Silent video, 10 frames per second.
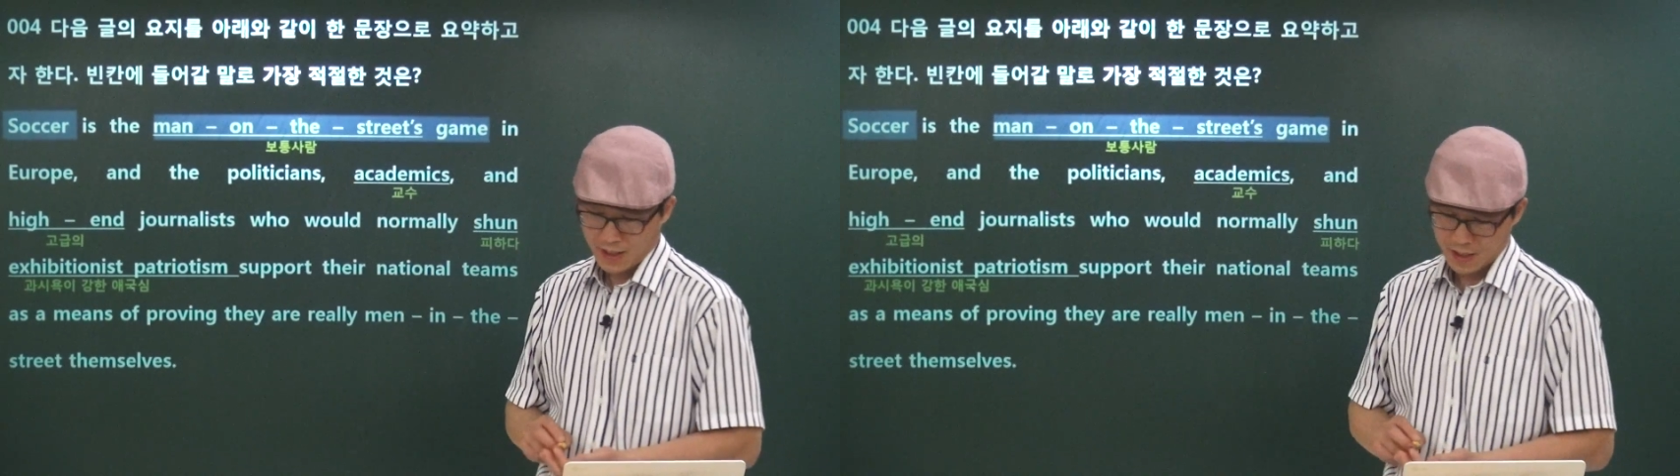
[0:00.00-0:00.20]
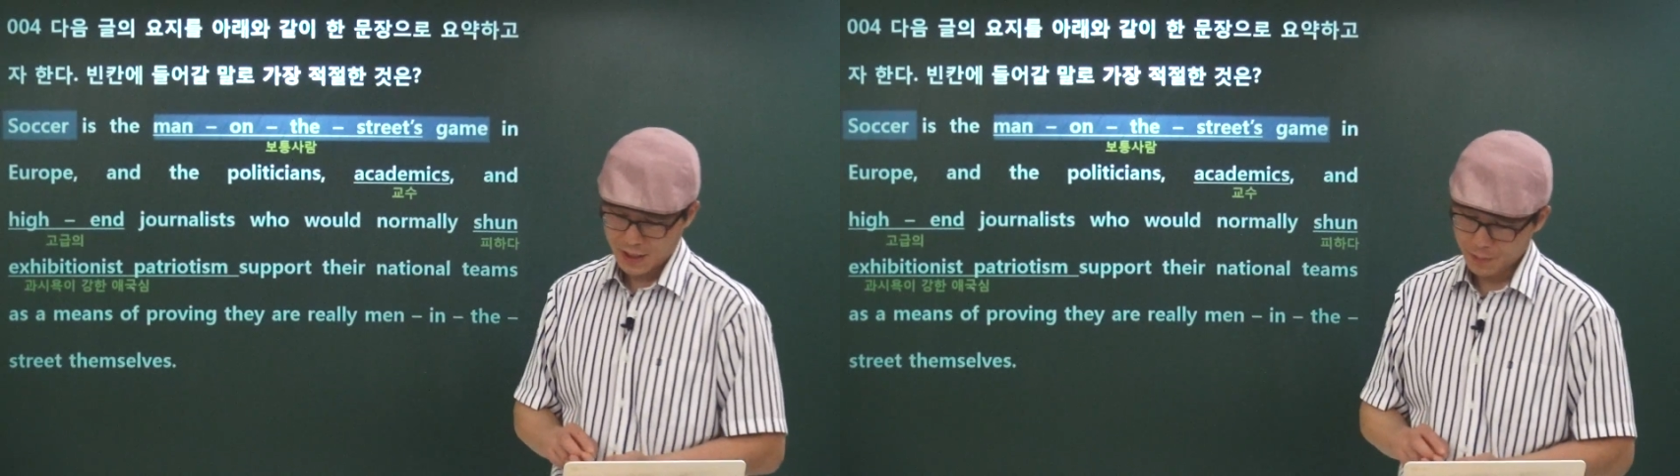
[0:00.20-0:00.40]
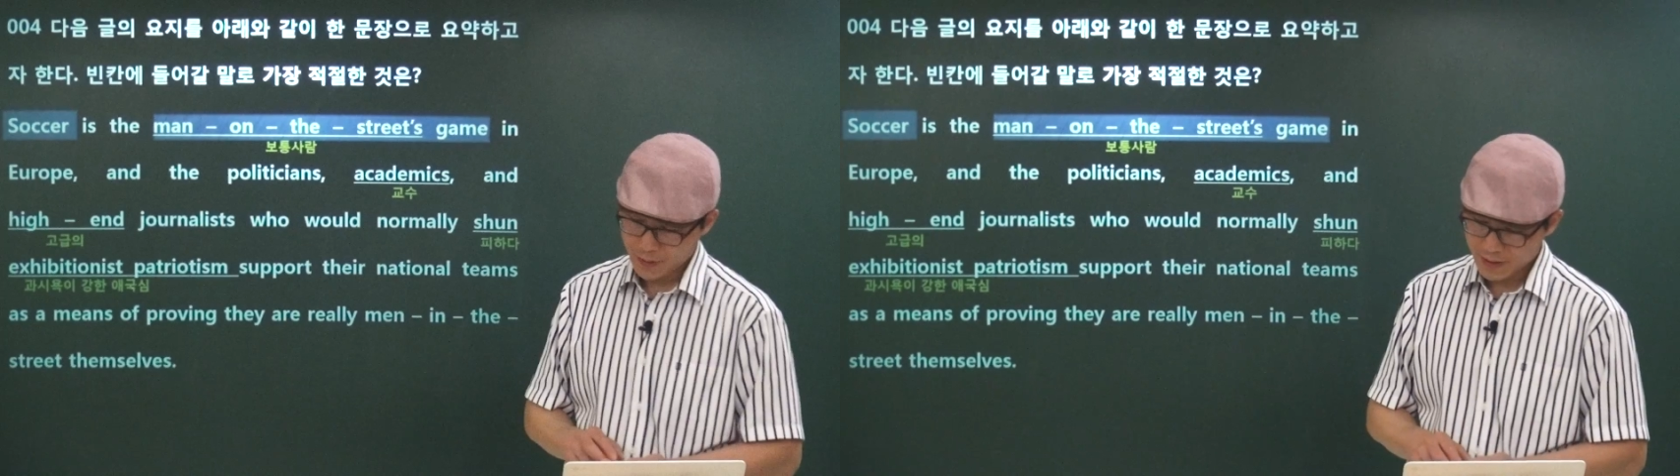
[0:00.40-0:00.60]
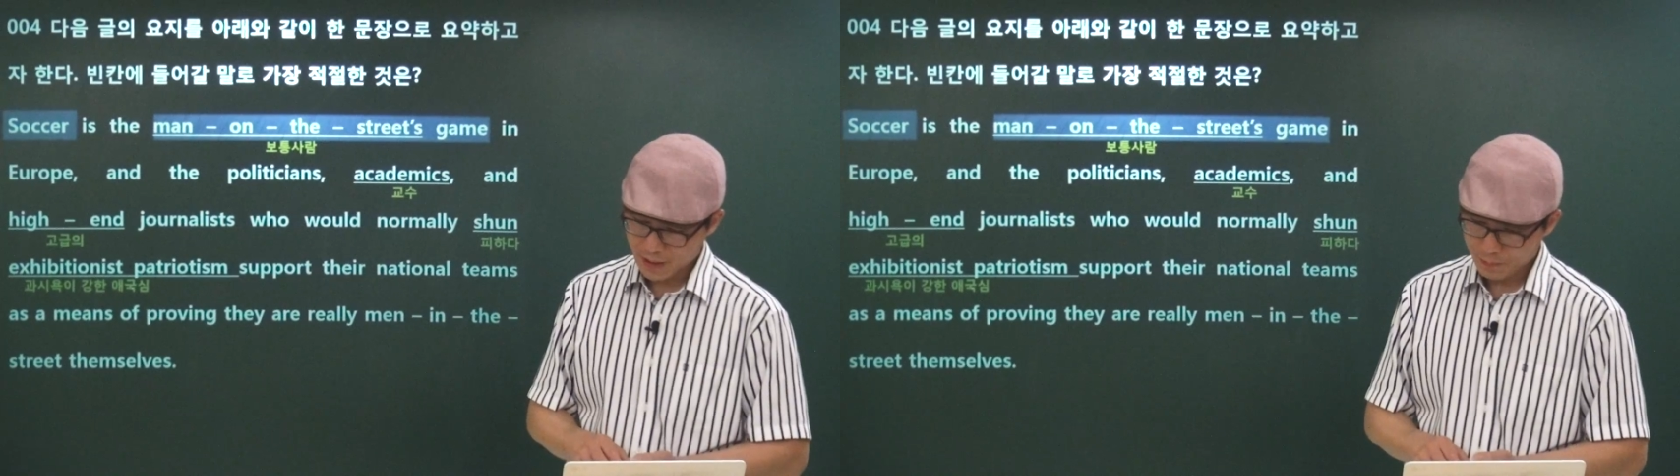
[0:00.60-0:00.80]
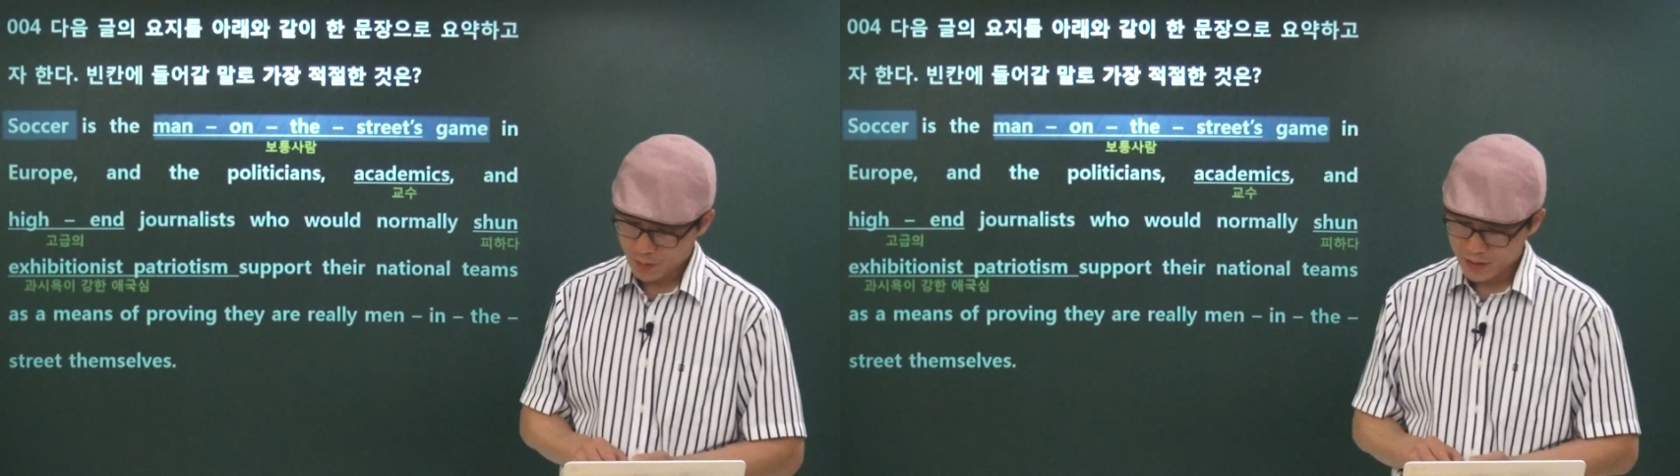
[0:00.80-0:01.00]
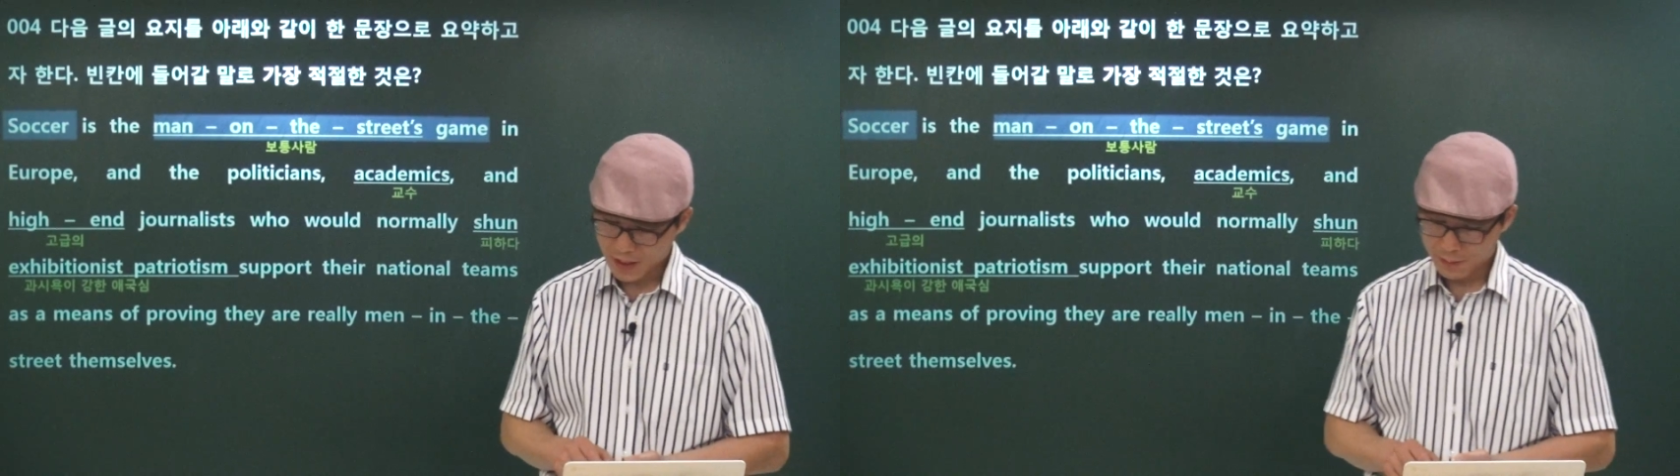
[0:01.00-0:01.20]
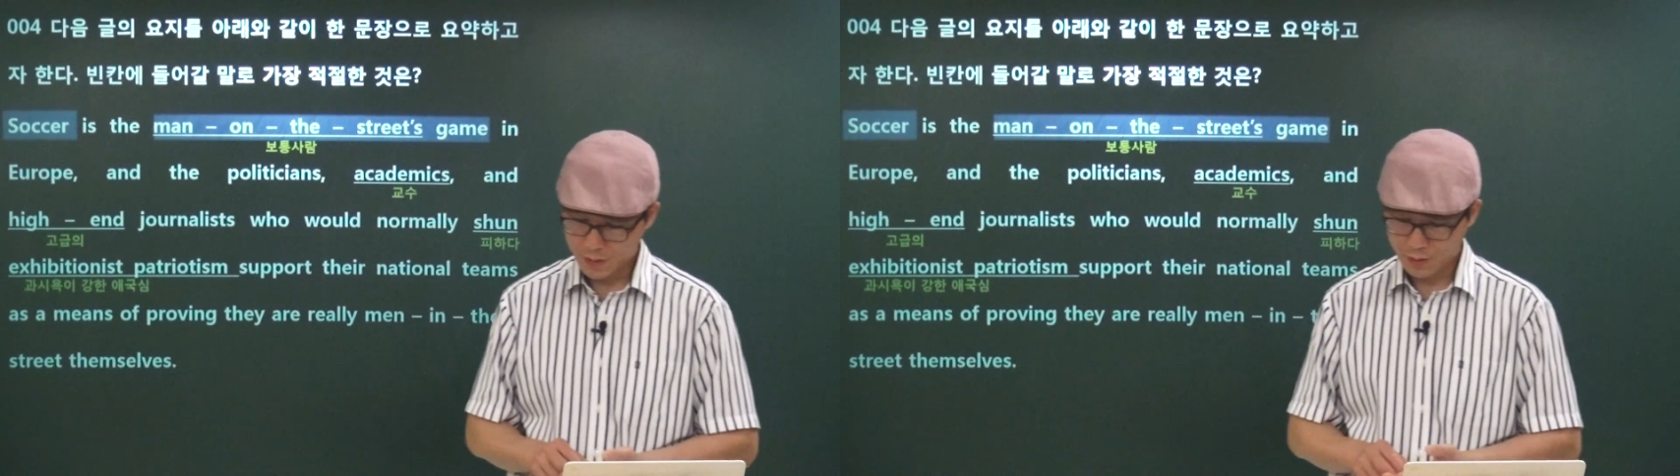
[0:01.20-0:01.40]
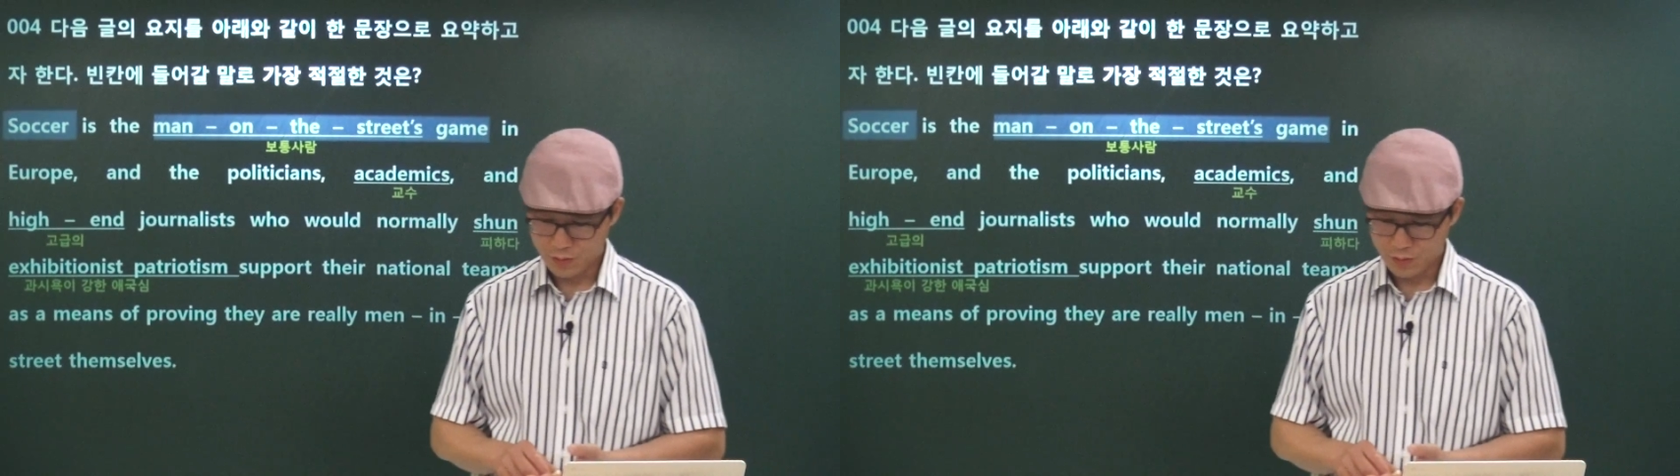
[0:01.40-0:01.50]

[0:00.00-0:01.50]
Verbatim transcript: 2번, 3번, 4번은